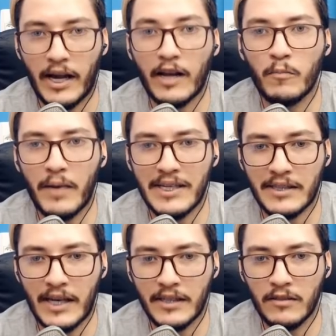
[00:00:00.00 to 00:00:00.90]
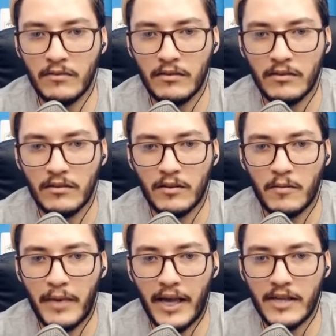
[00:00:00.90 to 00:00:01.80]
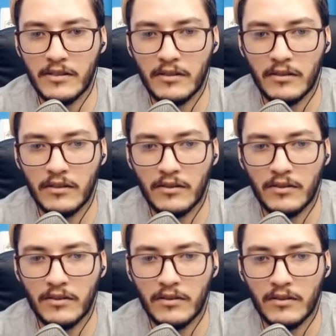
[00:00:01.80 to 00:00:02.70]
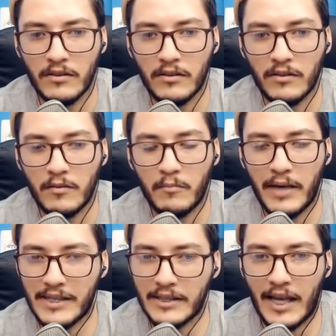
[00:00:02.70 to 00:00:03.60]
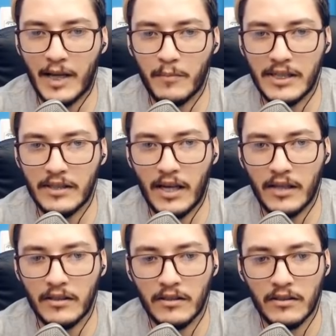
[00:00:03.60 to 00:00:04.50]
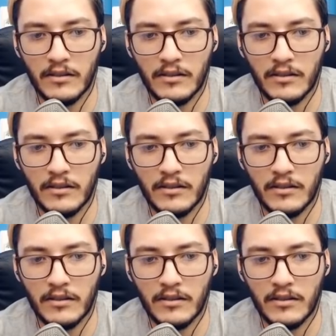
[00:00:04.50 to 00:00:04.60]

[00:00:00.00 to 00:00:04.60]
O cara não perde ataque, não? Perde. Perde ataque, perde ataque.